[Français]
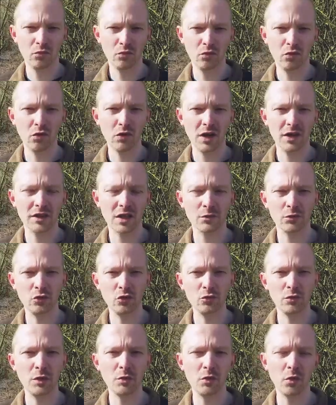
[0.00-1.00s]
Pour être un tout
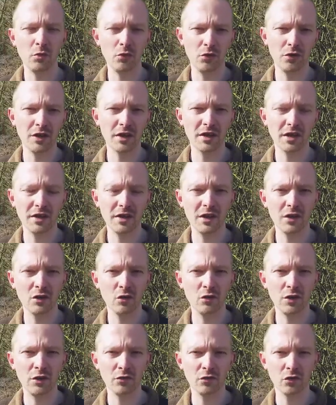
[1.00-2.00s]
petit peu plus détaillé
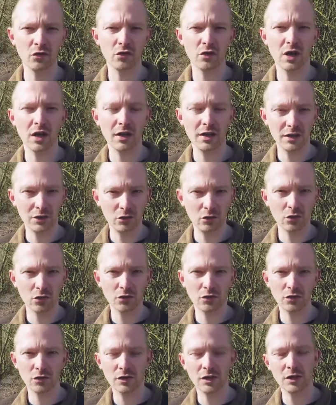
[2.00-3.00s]
au niveau de la lecture
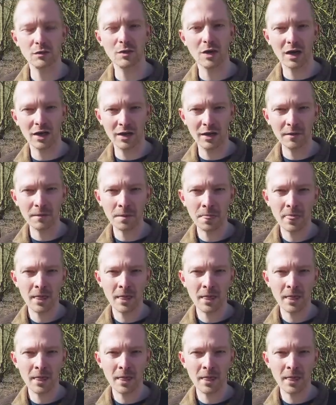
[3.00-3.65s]
sur cette barre-là,